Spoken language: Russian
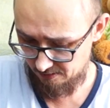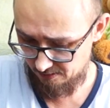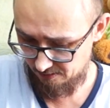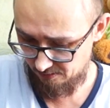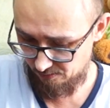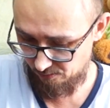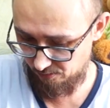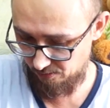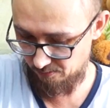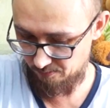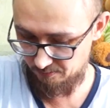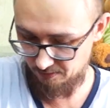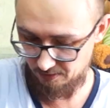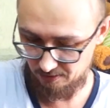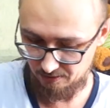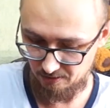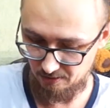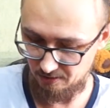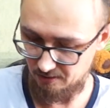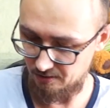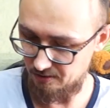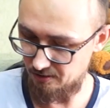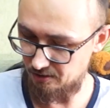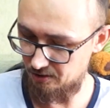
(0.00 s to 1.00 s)
О, у меня,
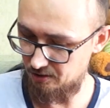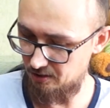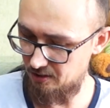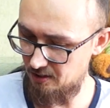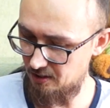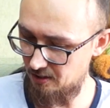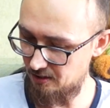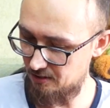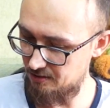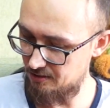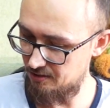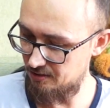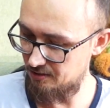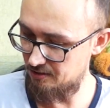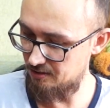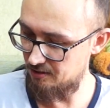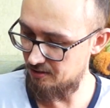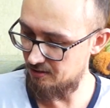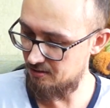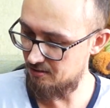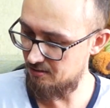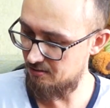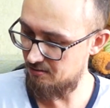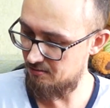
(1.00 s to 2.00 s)
кстати, зажигалка здесь
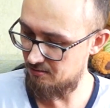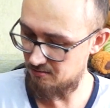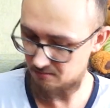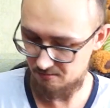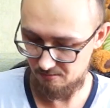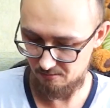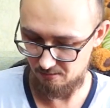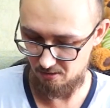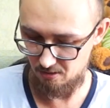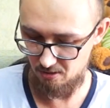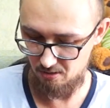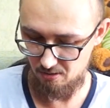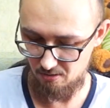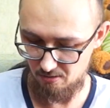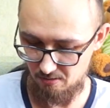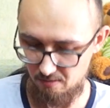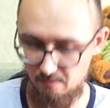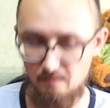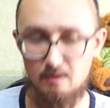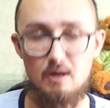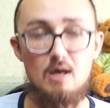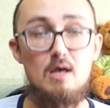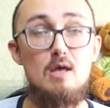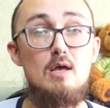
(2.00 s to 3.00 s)
есть.
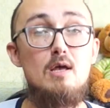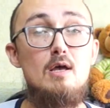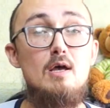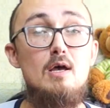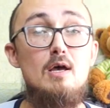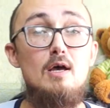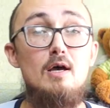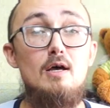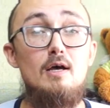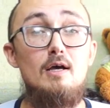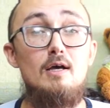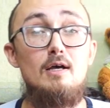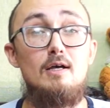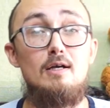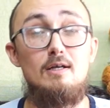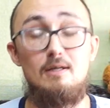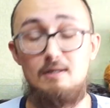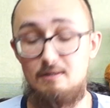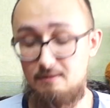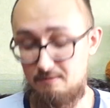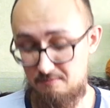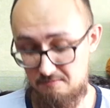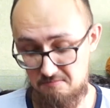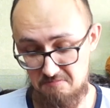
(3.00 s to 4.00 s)
Клево.
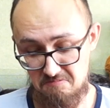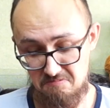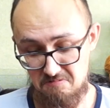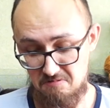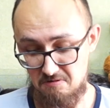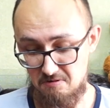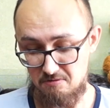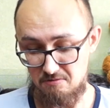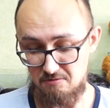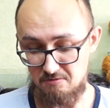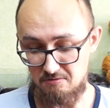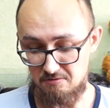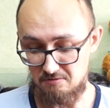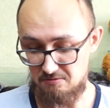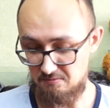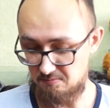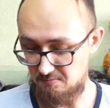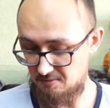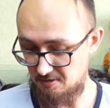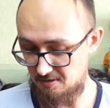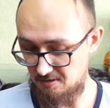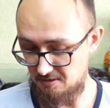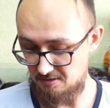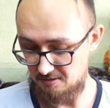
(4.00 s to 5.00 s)
Какой-то,
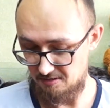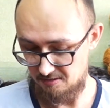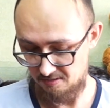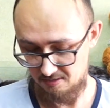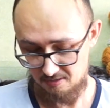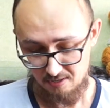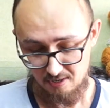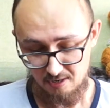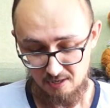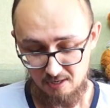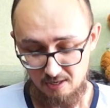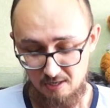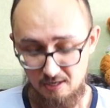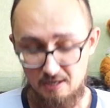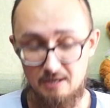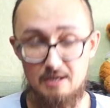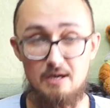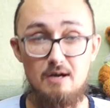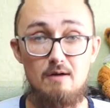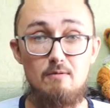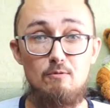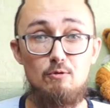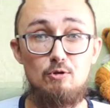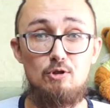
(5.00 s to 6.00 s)
смотри-ка.
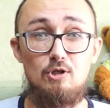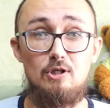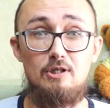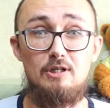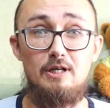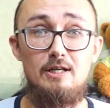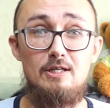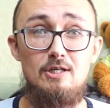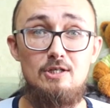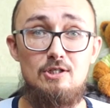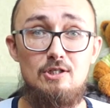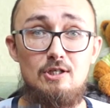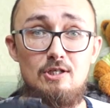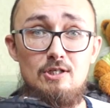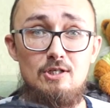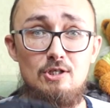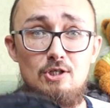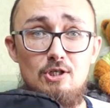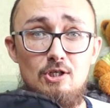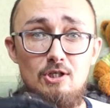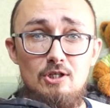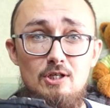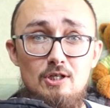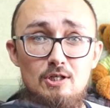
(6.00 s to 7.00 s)
Я в лучших традициях
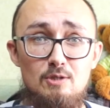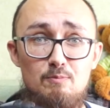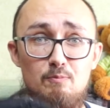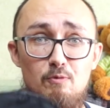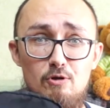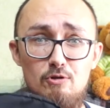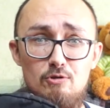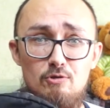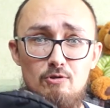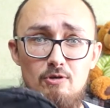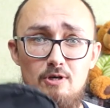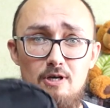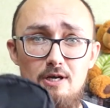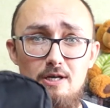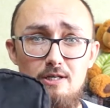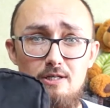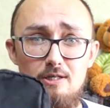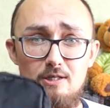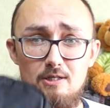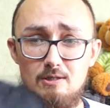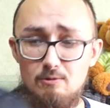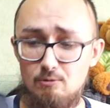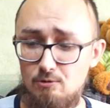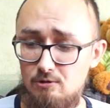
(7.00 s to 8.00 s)
нищеты использую
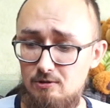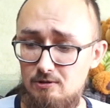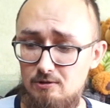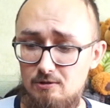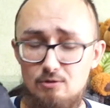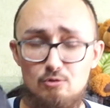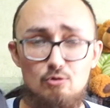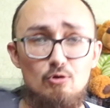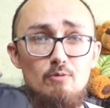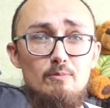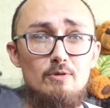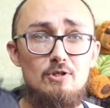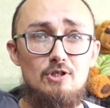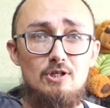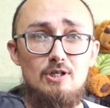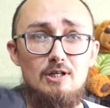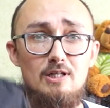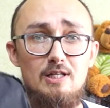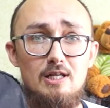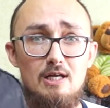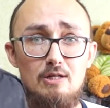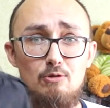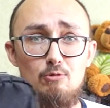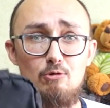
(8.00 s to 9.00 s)
эти вот сумочки
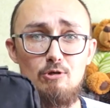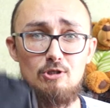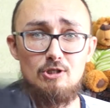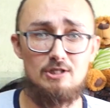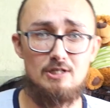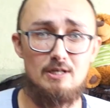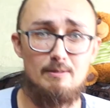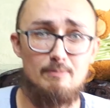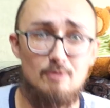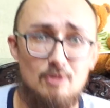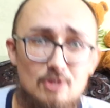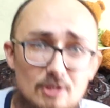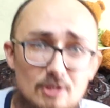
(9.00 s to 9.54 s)
для той же самой